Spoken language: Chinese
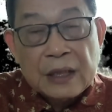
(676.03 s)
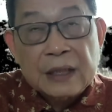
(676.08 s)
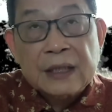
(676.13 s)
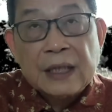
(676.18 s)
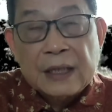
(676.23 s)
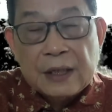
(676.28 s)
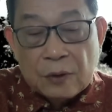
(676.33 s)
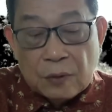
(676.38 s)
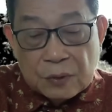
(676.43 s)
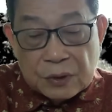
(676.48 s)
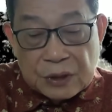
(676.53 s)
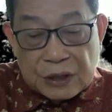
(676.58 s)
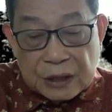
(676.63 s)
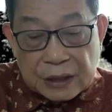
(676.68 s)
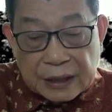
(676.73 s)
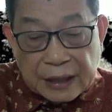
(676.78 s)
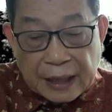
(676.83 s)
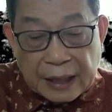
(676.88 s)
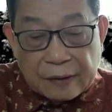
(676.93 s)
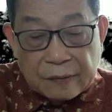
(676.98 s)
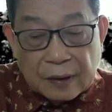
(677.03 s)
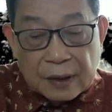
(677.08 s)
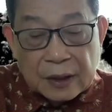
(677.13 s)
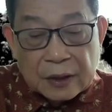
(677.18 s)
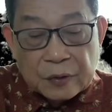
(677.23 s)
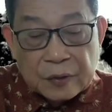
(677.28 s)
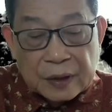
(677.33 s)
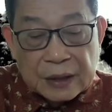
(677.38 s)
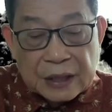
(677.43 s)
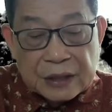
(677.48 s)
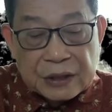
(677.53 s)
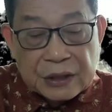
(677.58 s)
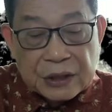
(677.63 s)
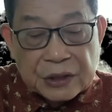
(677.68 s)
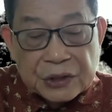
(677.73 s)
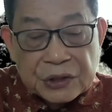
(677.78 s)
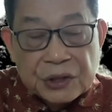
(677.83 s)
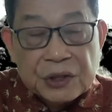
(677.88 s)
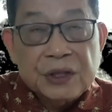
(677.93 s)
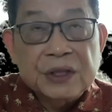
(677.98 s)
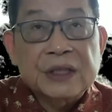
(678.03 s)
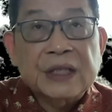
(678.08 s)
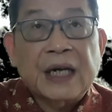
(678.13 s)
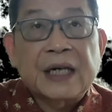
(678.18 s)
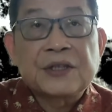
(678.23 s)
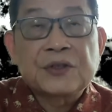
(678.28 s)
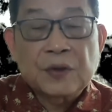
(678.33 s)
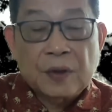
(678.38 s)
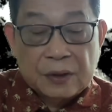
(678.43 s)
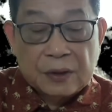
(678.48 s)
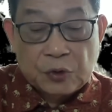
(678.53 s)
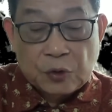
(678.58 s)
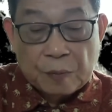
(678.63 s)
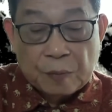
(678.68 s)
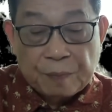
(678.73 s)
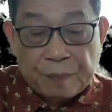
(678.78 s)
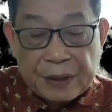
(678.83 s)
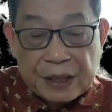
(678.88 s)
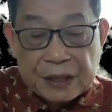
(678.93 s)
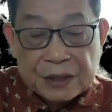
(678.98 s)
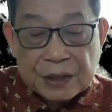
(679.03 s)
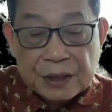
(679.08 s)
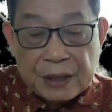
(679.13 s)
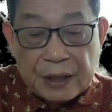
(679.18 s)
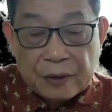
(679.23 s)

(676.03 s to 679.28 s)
一旦入侵台湾而对他进行制裁做好准备时，